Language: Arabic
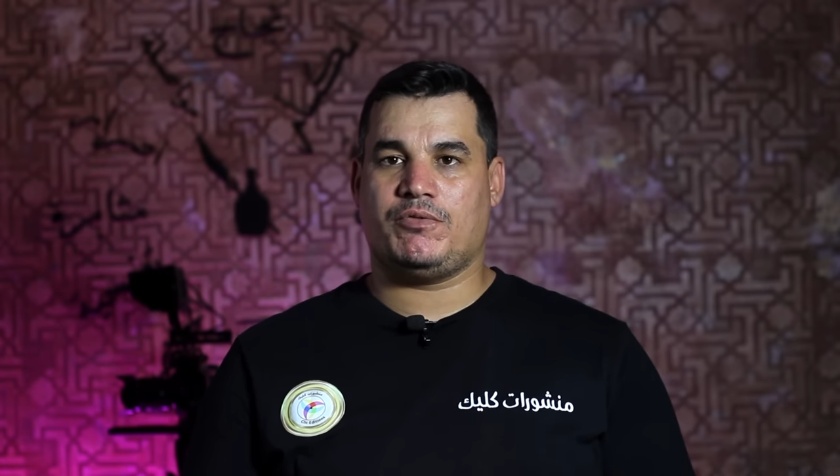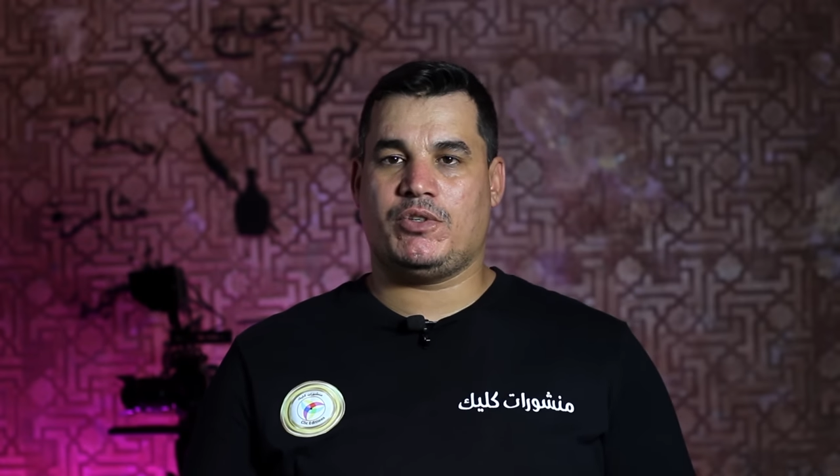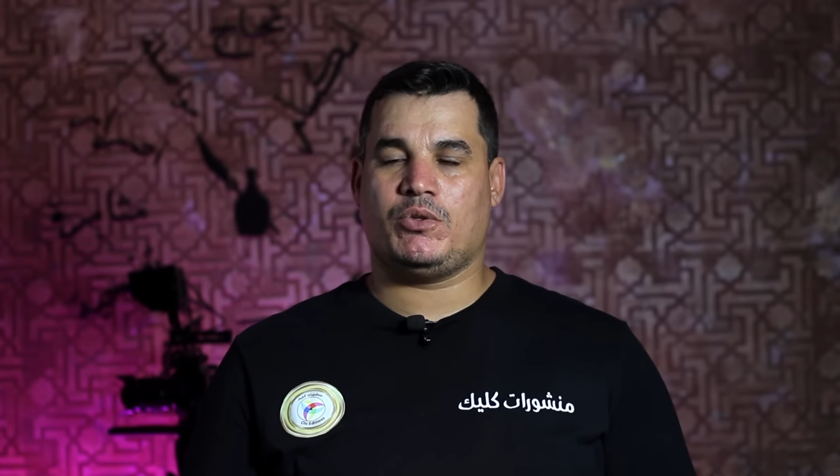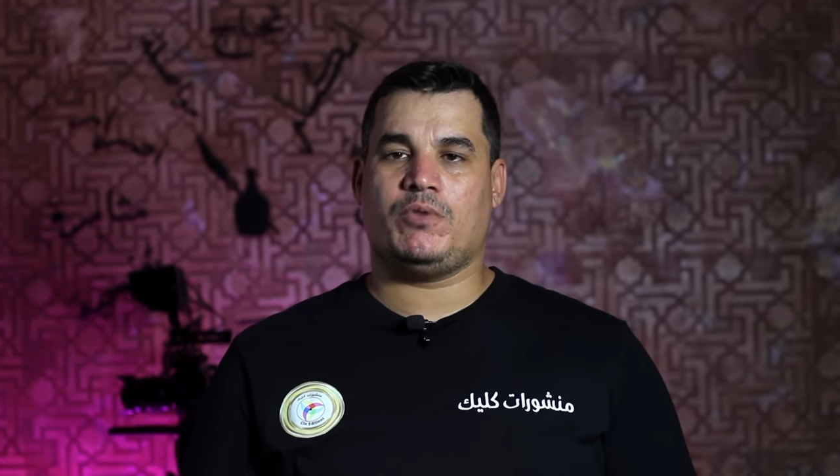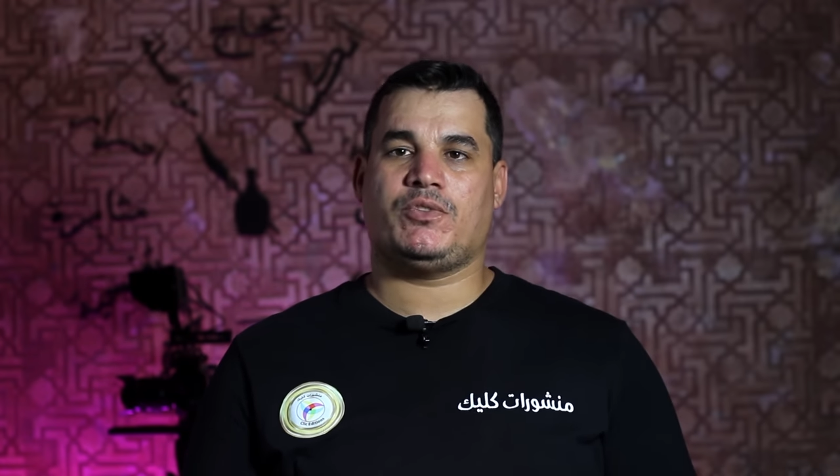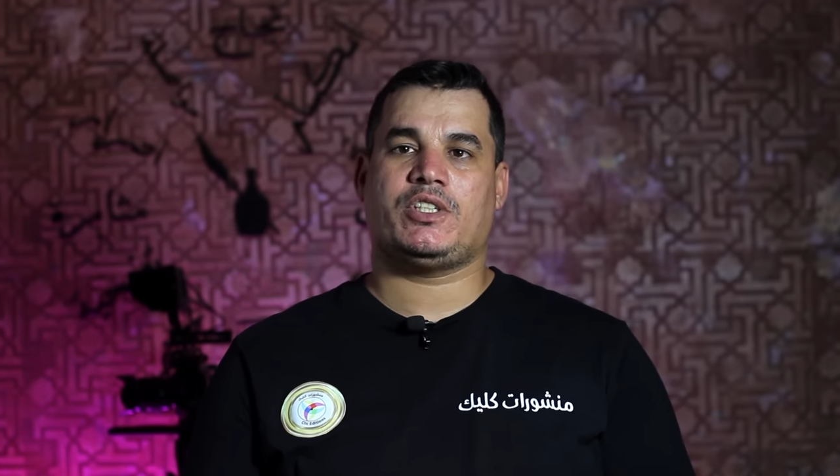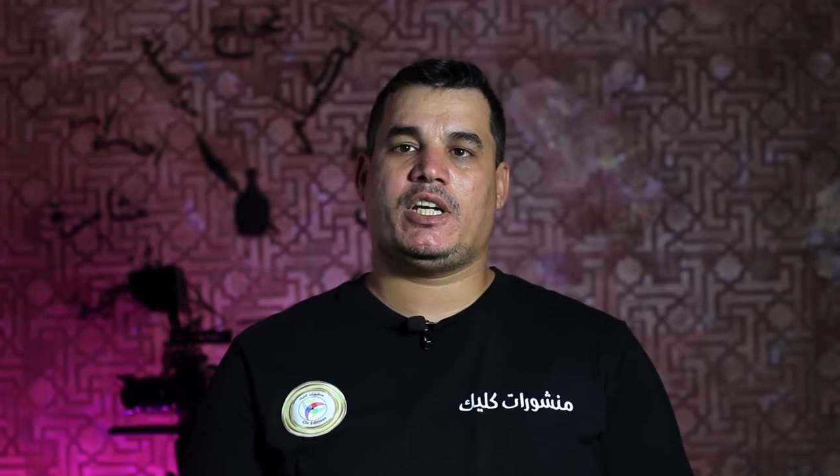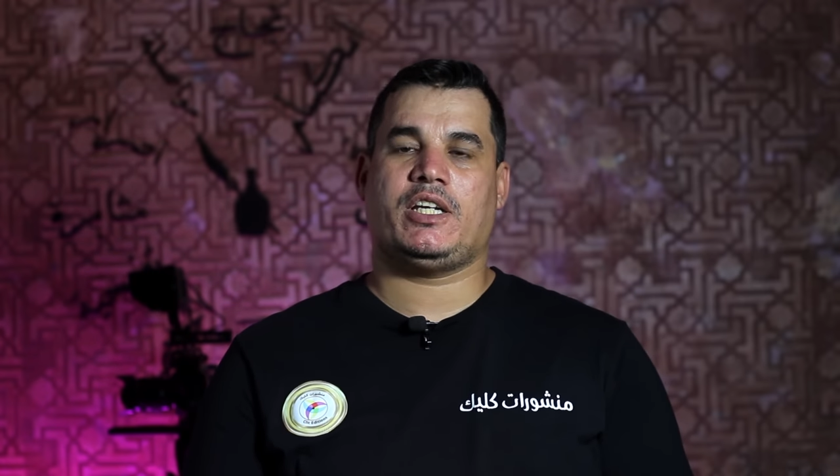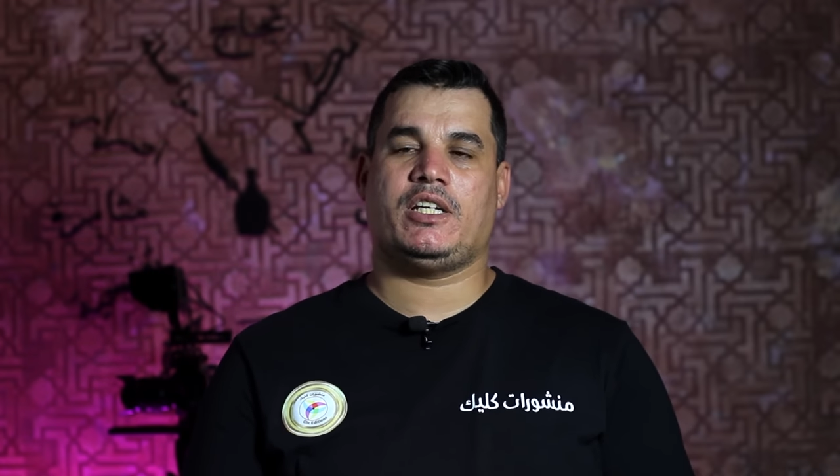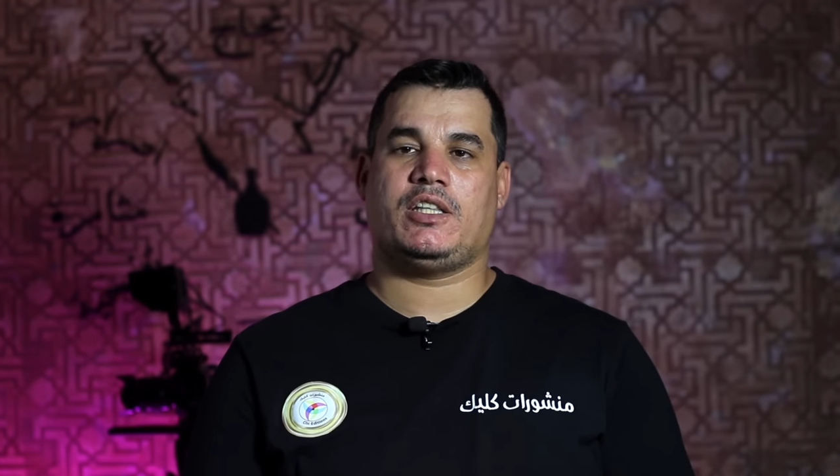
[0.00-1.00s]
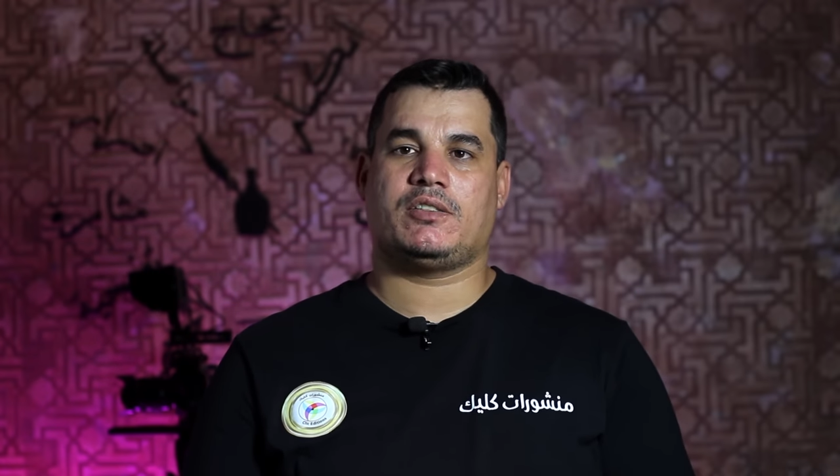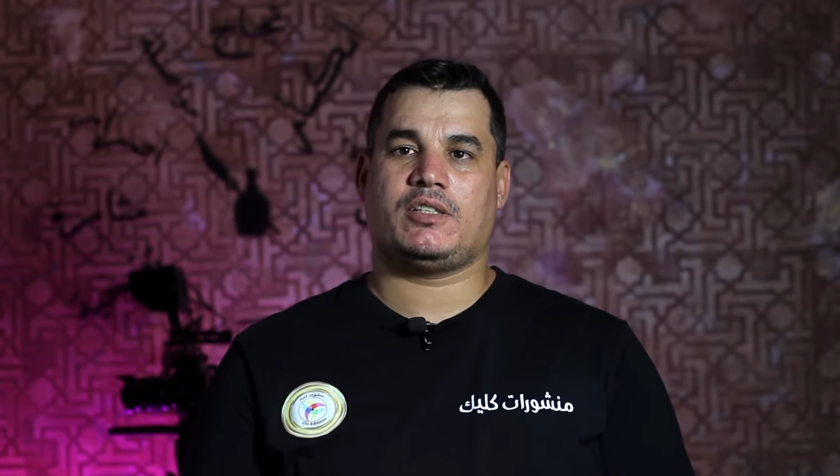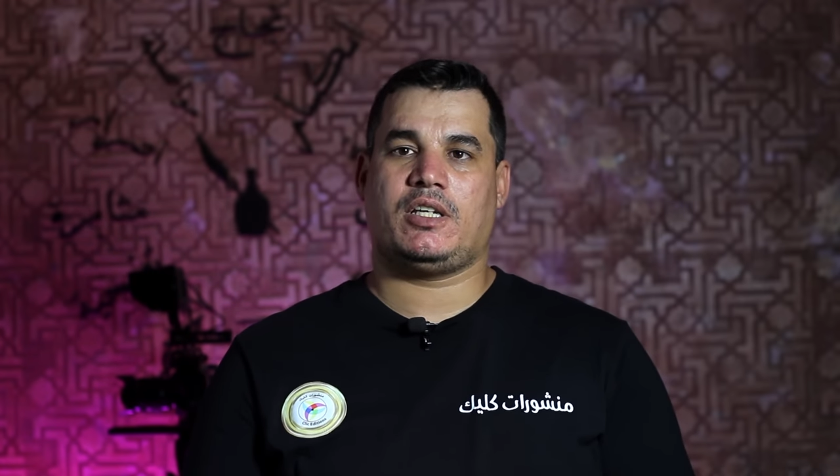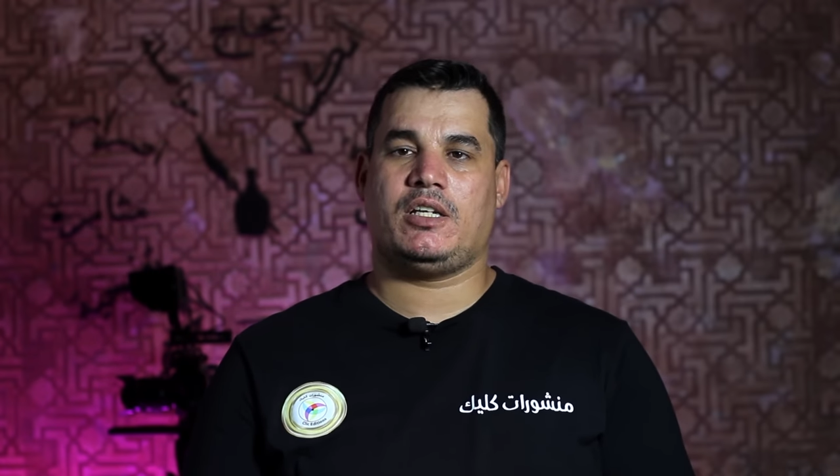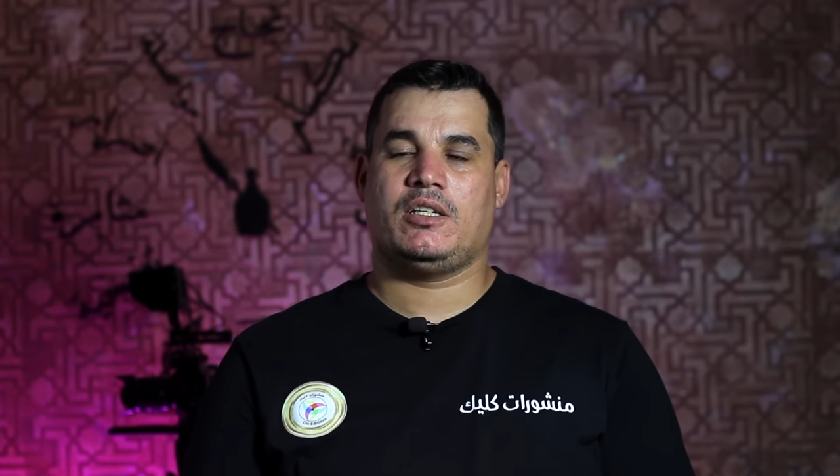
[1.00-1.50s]
الفيديو الافتتاحي لهذه
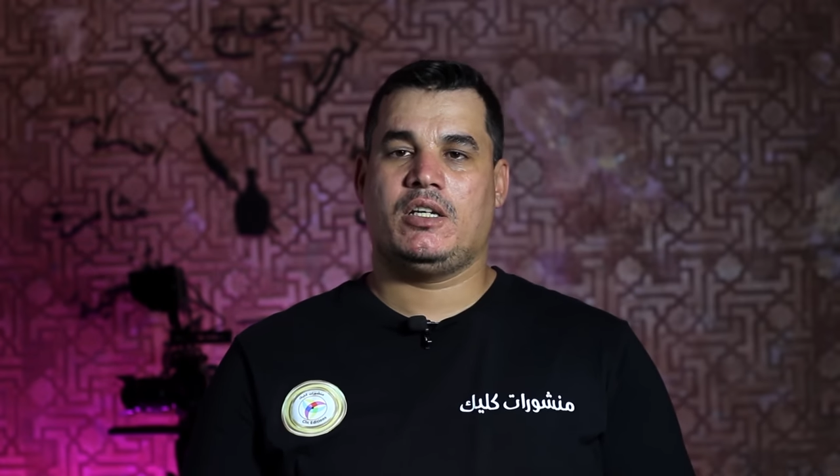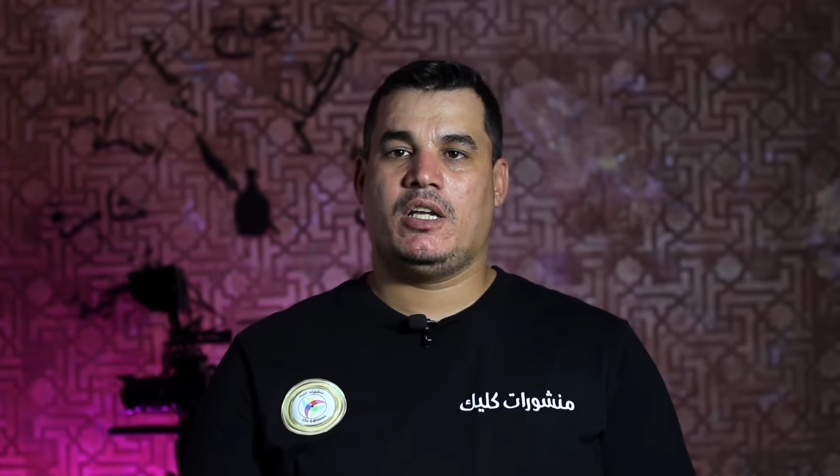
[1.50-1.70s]
السنة